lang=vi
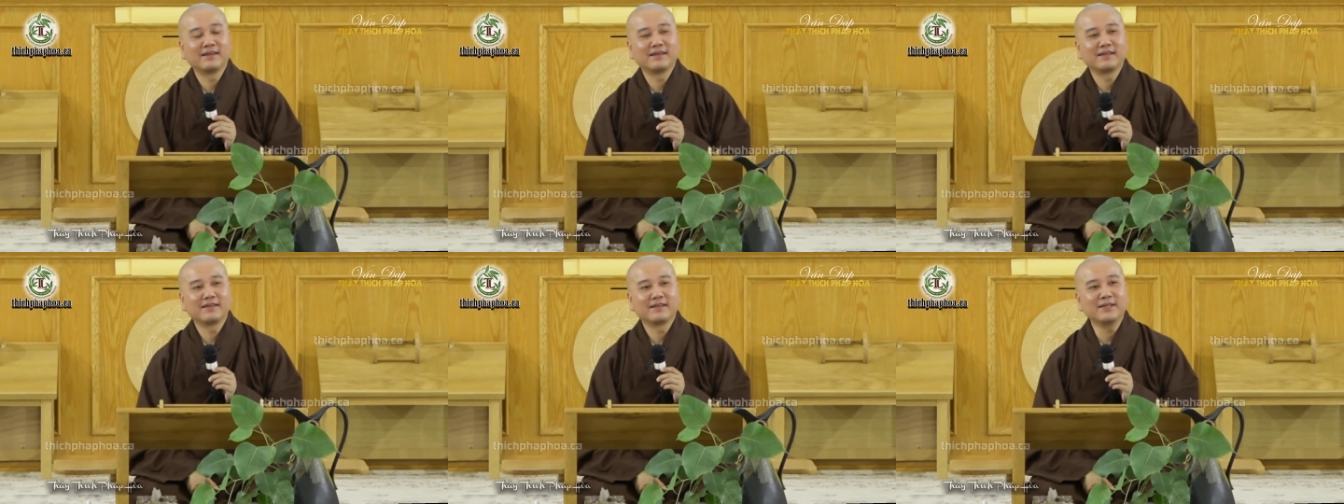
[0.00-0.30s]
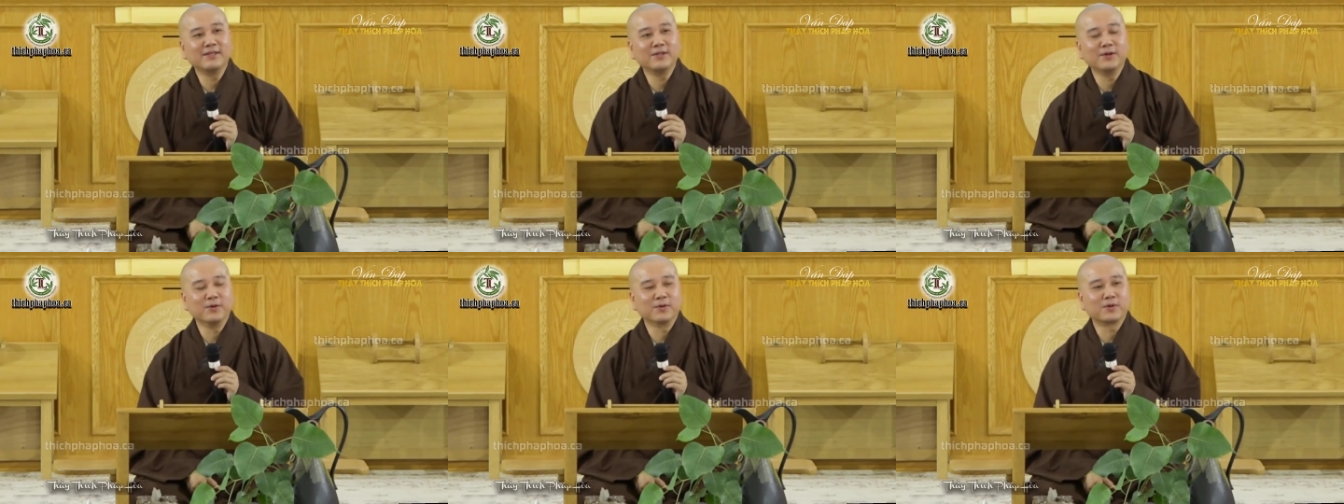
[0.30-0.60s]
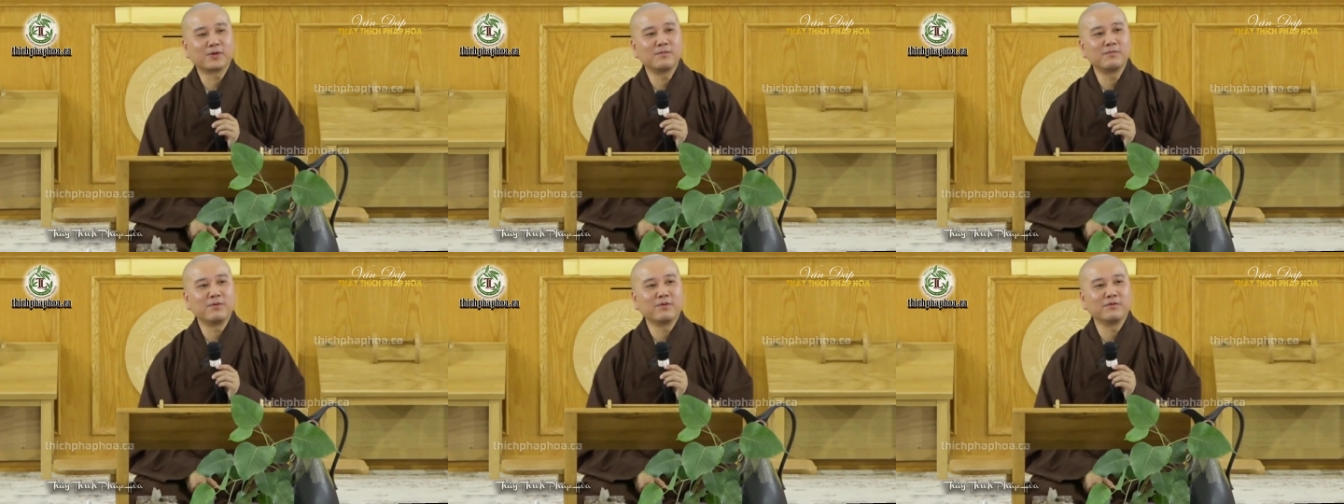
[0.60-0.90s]
Thí
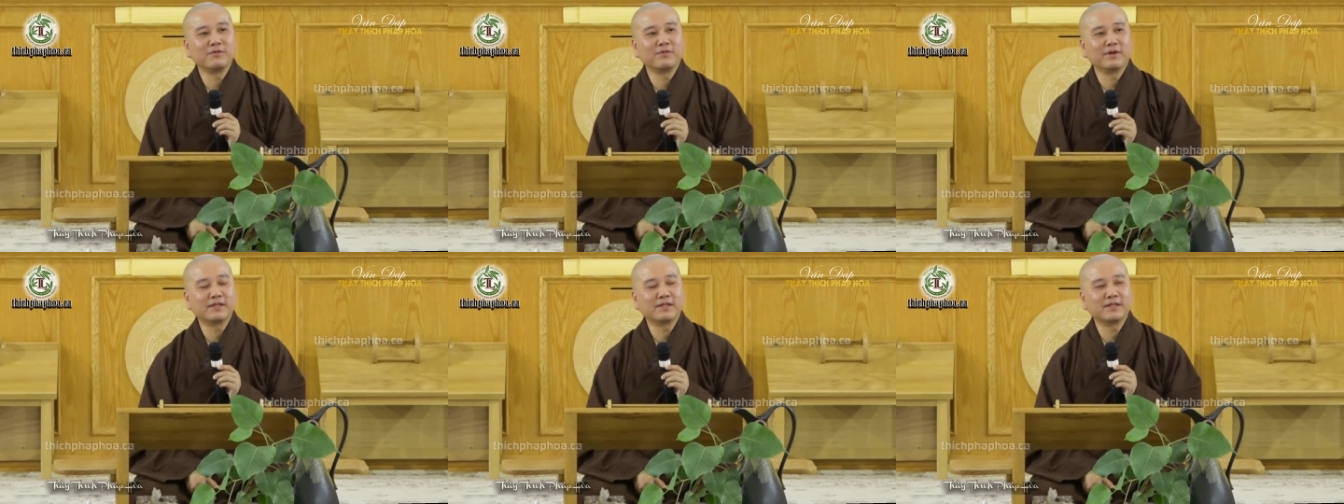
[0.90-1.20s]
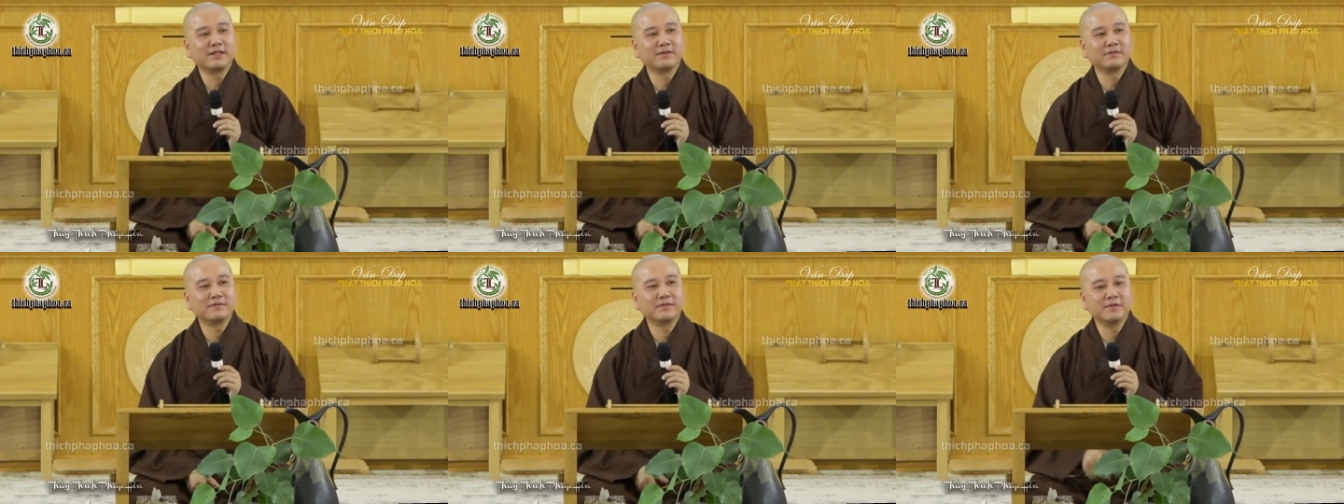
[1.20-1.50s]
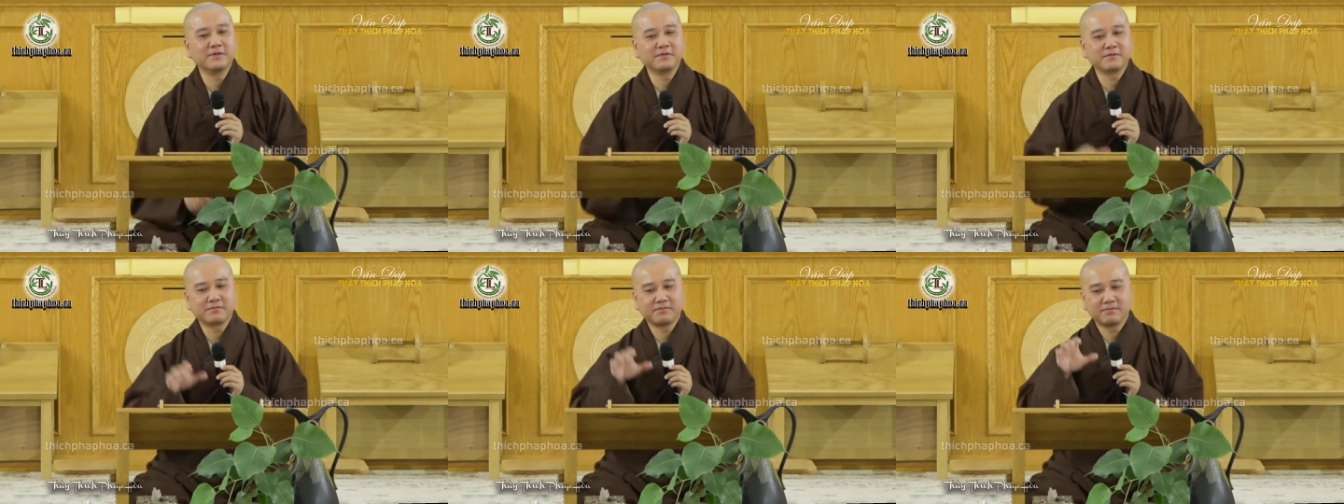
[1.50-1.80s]
dụ có một vị thiên
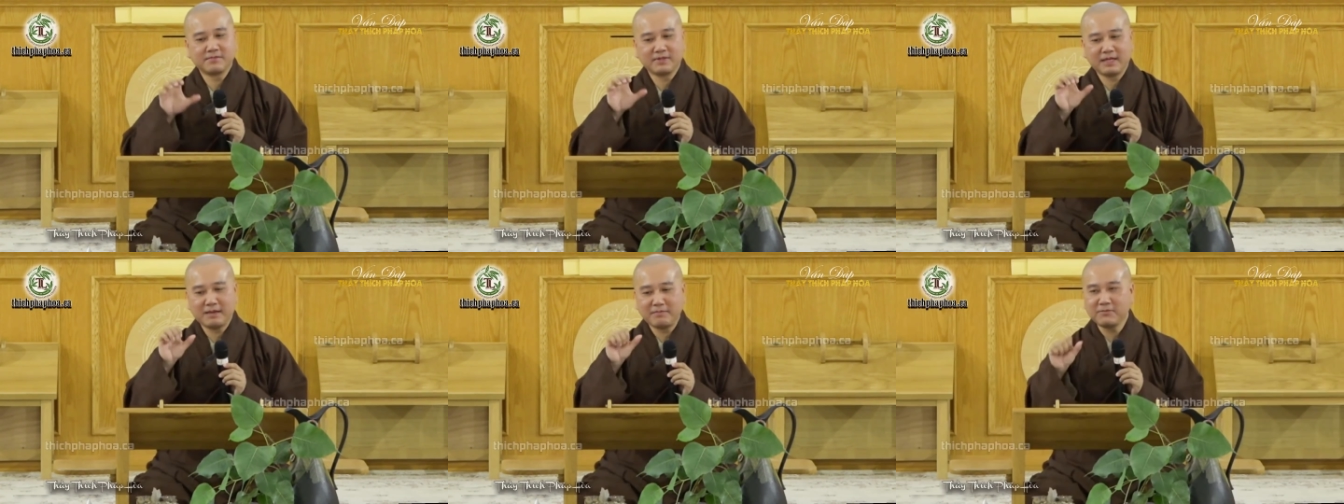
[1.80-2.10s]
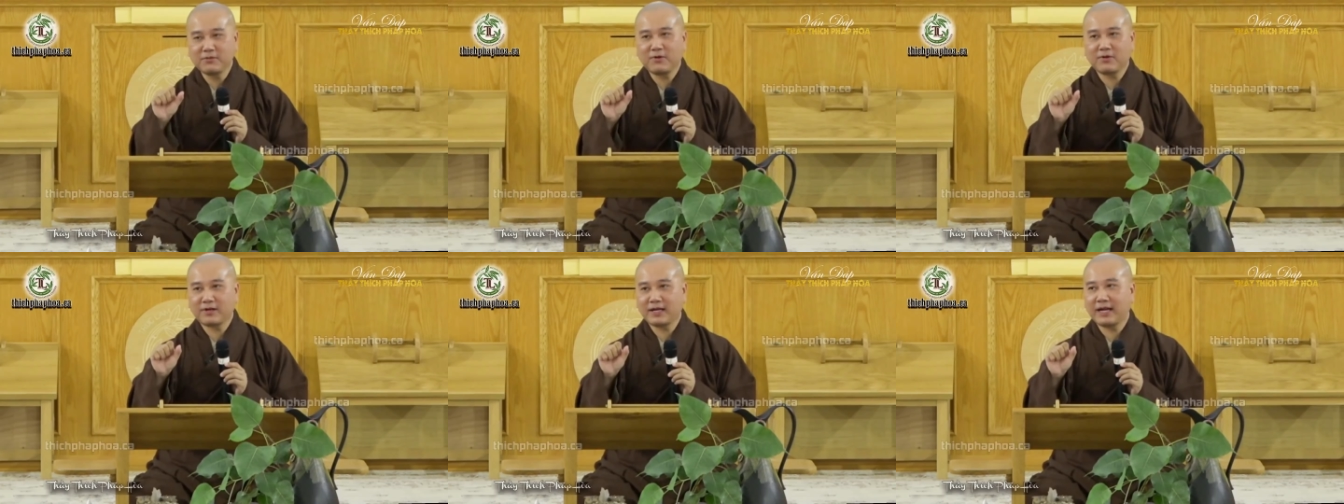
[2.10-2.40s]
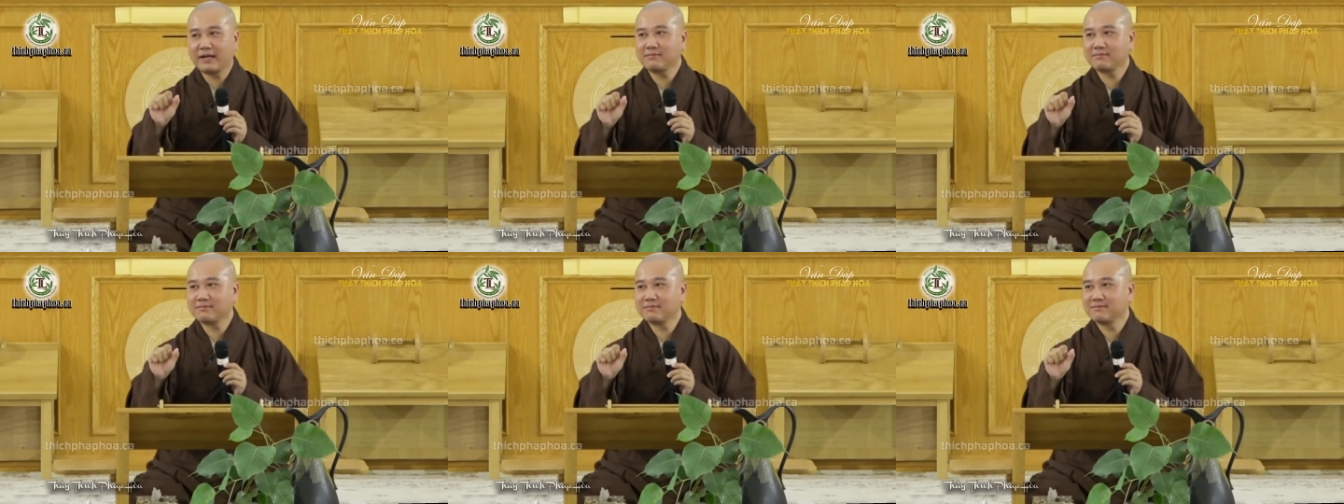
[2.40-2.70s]
vương nắm con rắn.